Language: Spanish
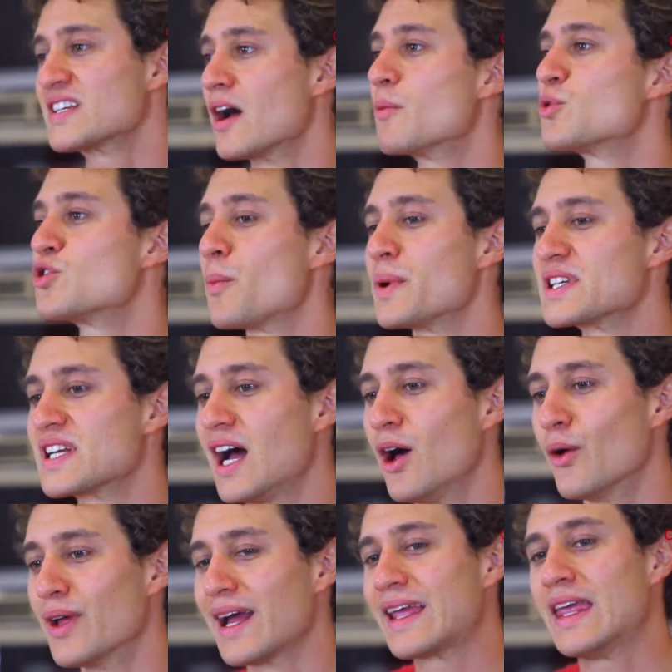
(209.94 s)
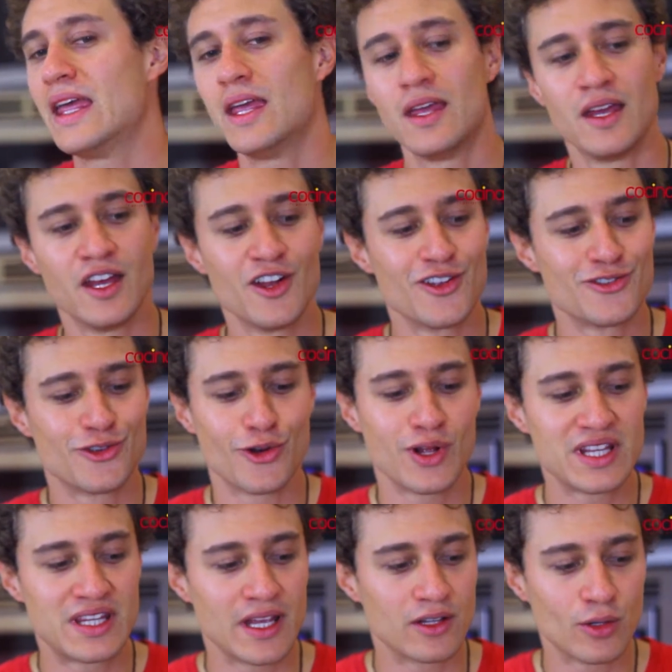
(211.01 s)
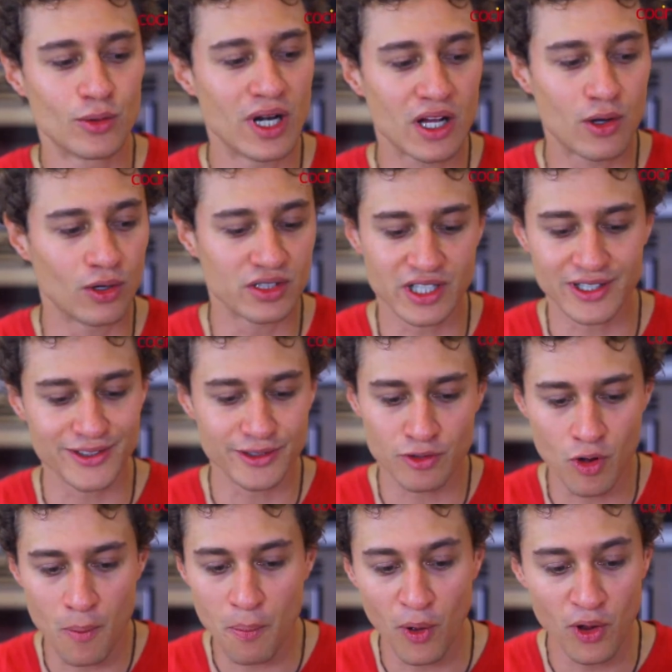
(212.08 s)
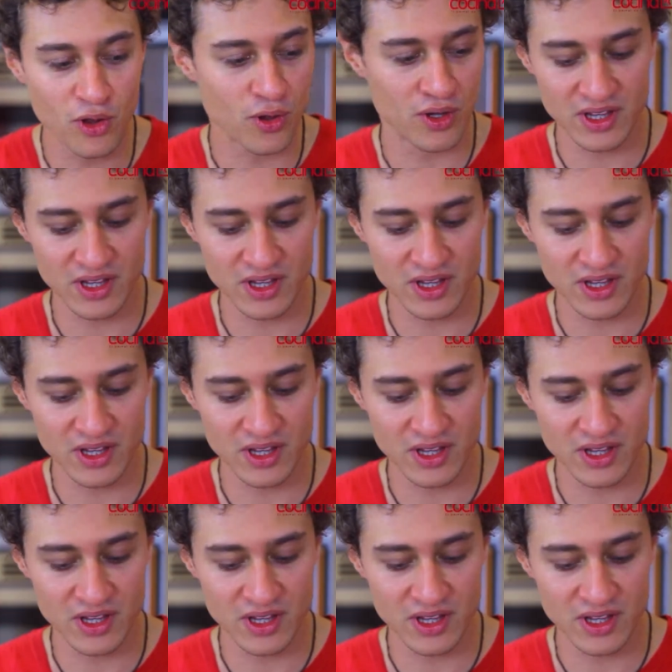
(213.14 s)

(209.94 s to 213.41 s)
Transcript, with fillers: da mucho pescado. Y aquí yo no entiendo una cosa, no he podido